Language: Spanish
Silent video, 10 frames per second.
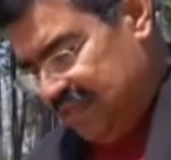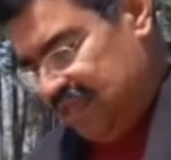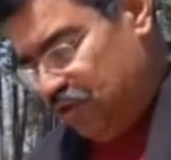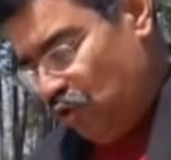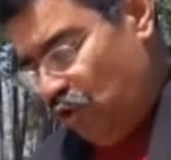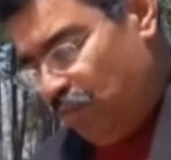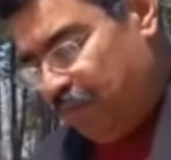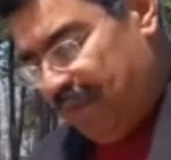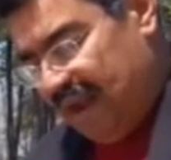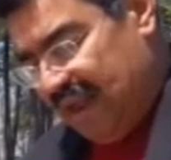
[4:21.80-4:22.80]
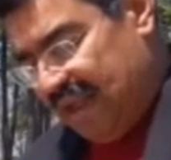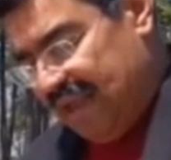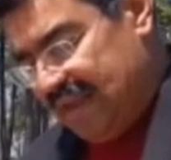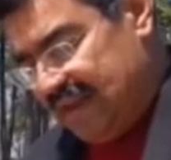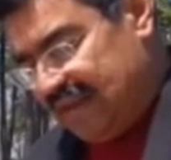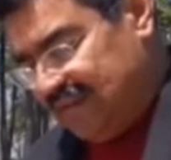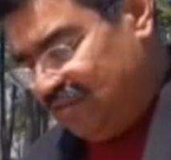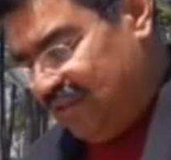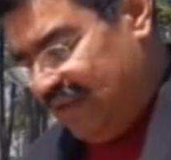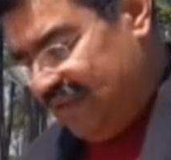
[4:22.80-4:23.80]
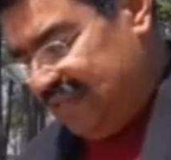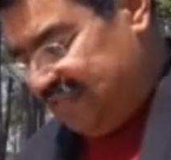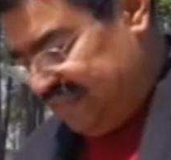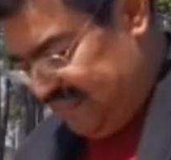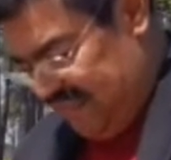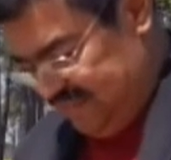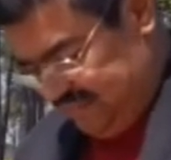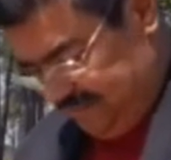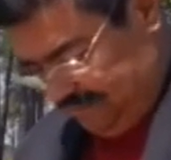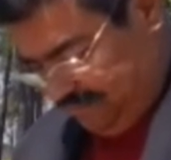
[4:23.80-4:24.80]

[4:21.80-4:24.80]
y no paga. En el caso de Eclesiastés,